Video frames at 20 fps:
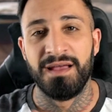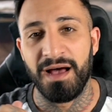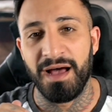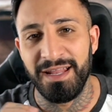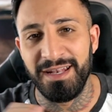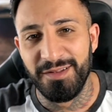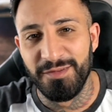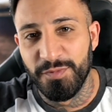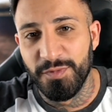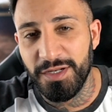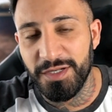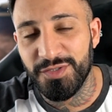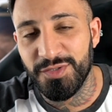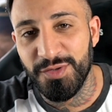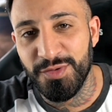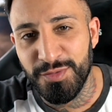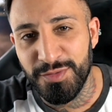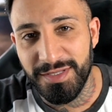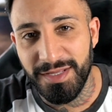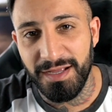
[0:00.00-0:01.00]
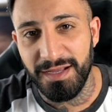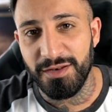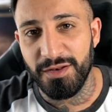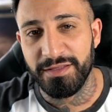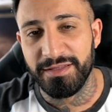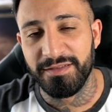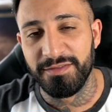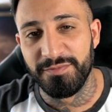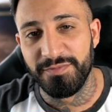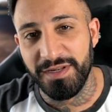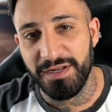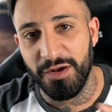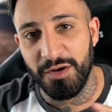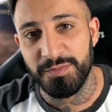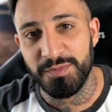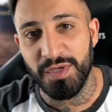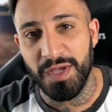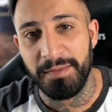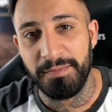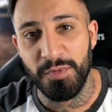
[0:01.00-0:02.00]
Einen wunderschönen guten Tag, Leute, und
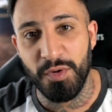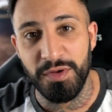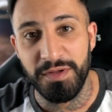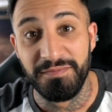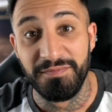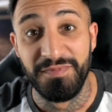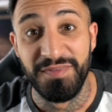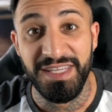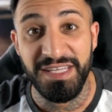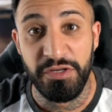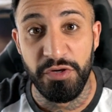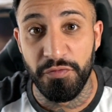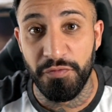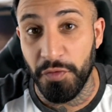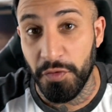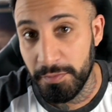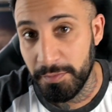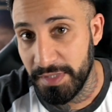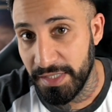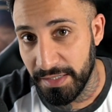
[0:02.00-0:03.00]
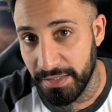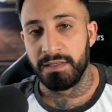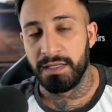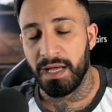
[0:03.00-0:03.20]
willkommen zu einem neuen Video von mir.